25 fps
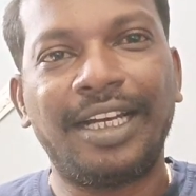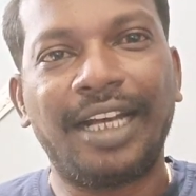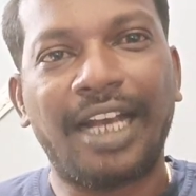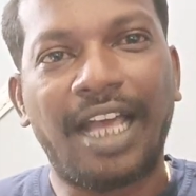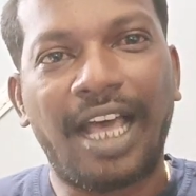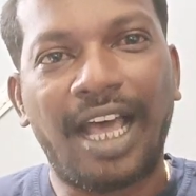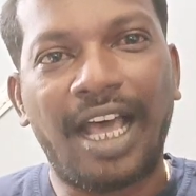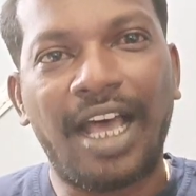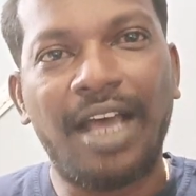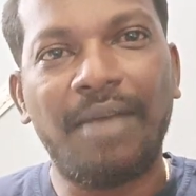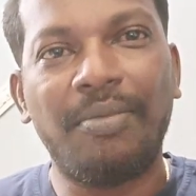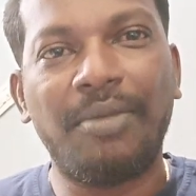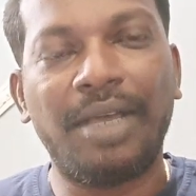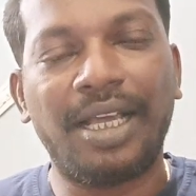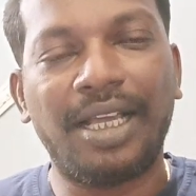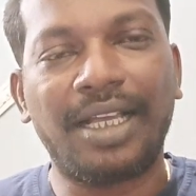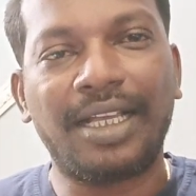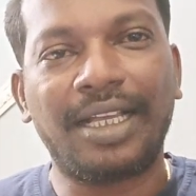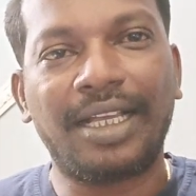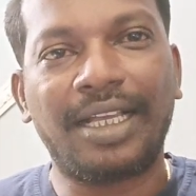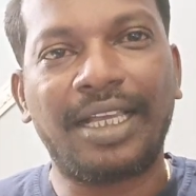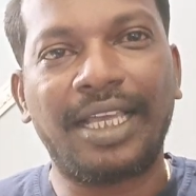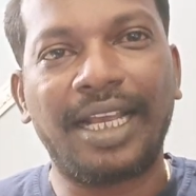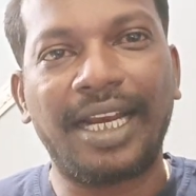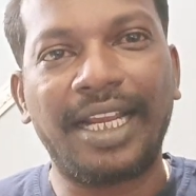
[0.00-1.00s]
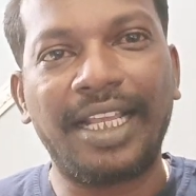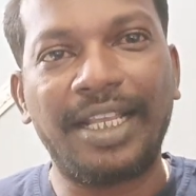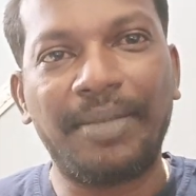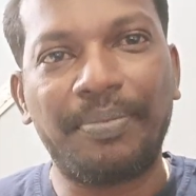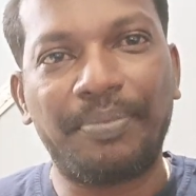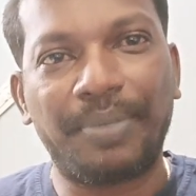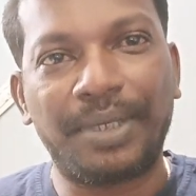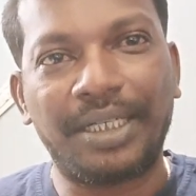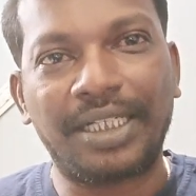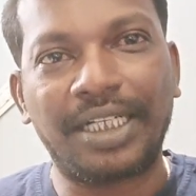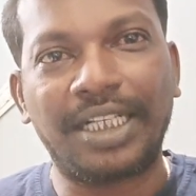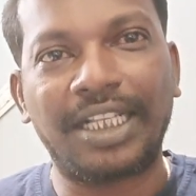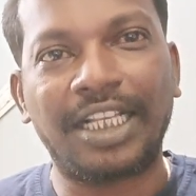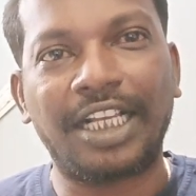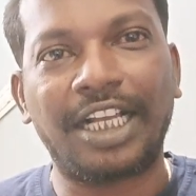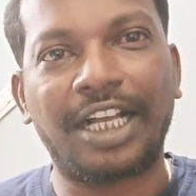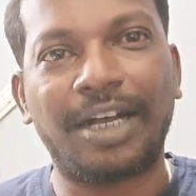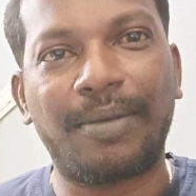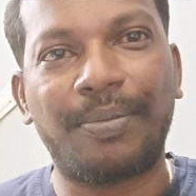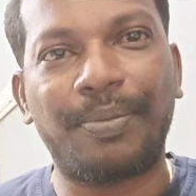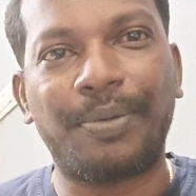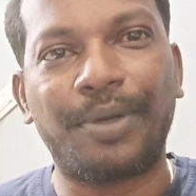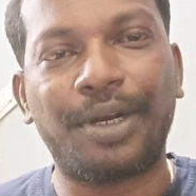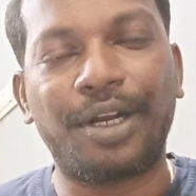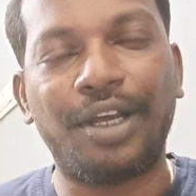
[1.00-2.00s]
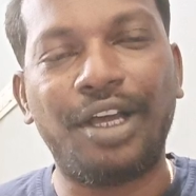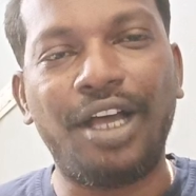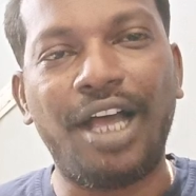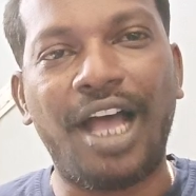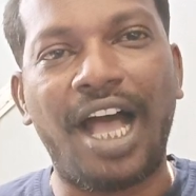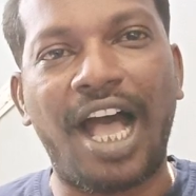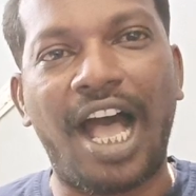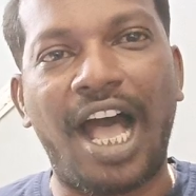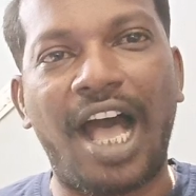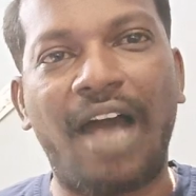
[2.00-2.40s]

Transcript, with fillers: நாம் கிரையை பெற்றதுக்கப்புறம்